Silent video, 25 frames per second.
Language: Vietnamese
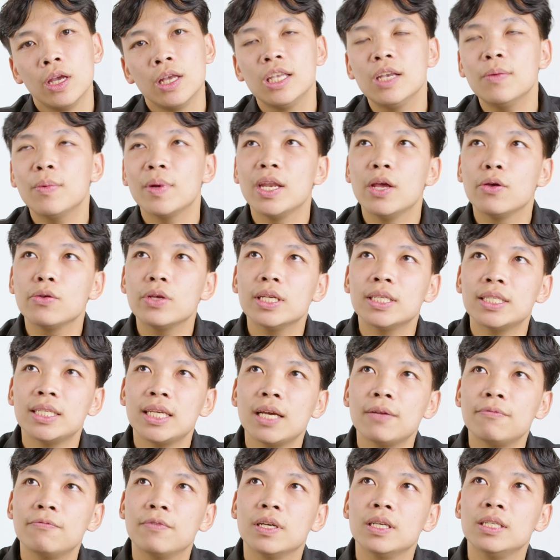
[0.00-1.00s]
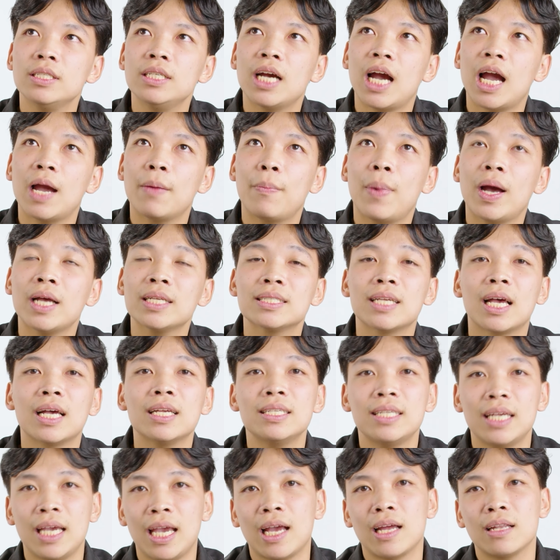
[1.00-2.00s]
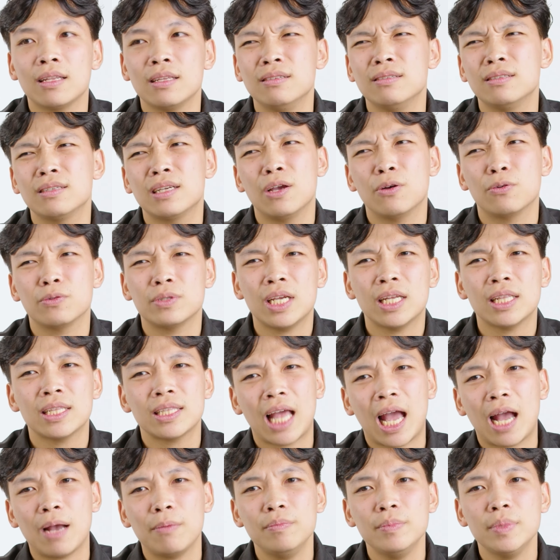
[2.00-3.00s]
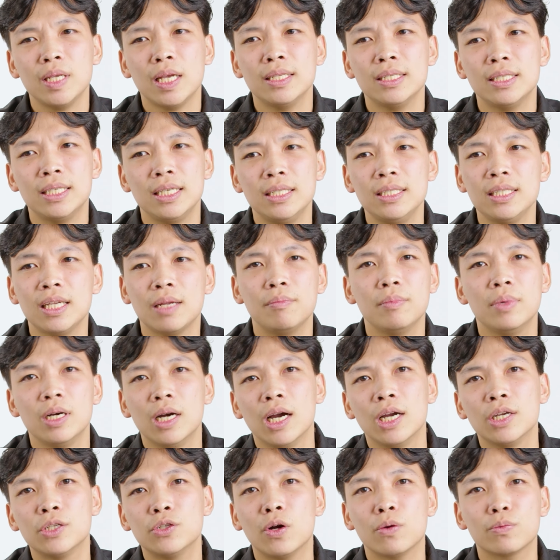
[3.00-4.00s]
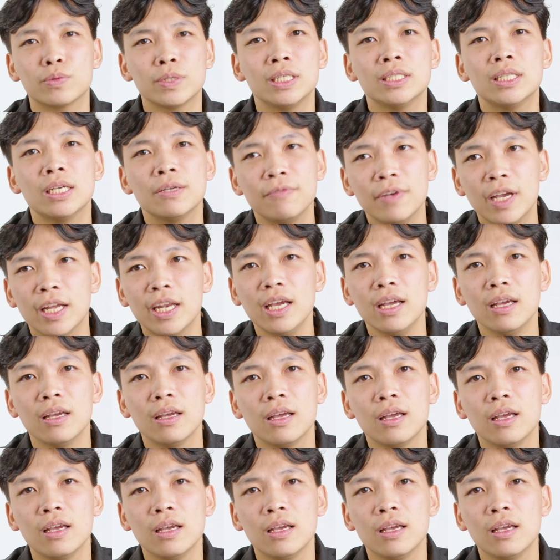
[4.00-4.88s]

nhưng mà nếu như xét với những chiếc iPad giá rẻ từ kiểu Gen 8, Gen 9, Gen 10 cho học sinh sinh viên ấy